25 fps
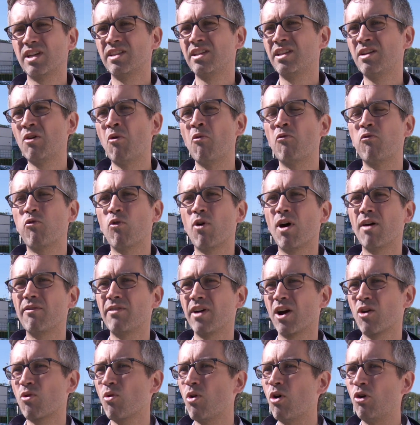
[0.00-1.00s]
années, on voit
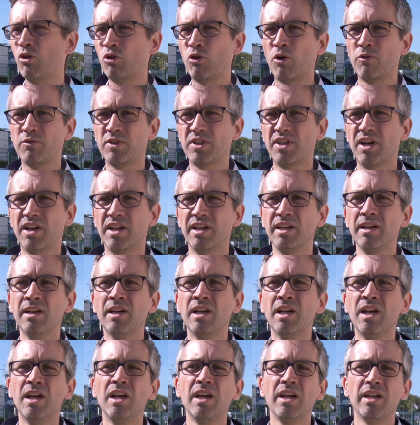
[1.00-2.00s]
vers quoi on a envie d'aller.
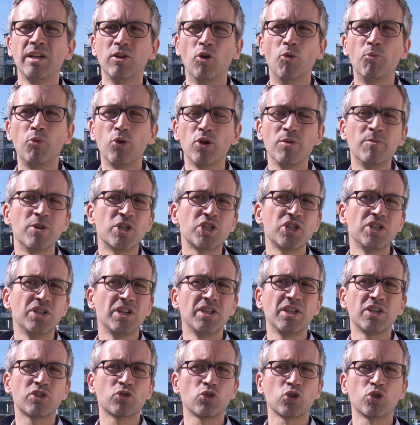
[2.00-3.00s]
Et on peut
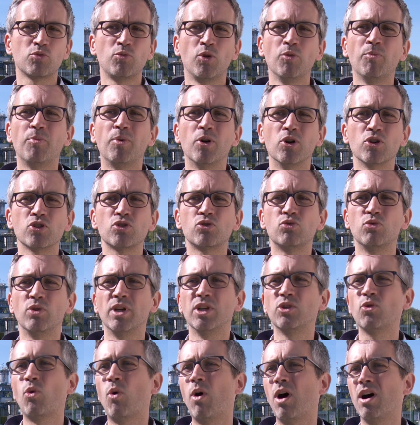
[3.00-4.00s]
imaginer des changements de poste tous
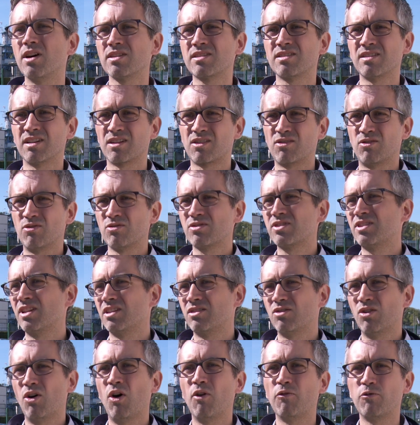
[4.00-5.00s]
les 3, 5 ans,
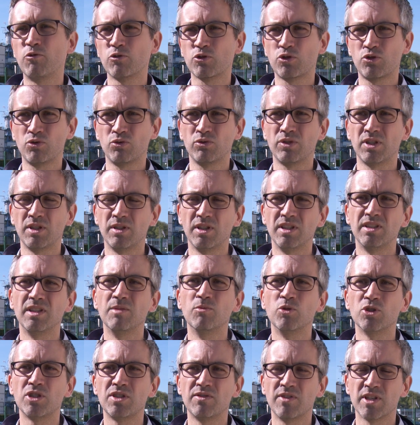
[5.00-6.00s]
7 ans en fonction des, des
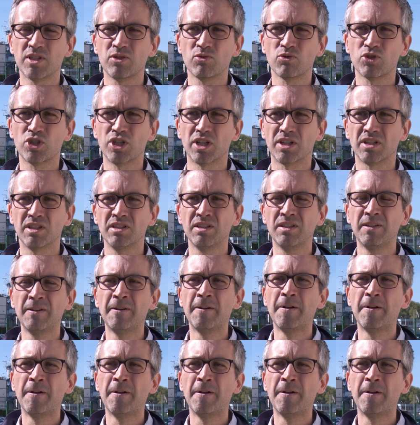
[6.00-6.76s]
motivations de chacun.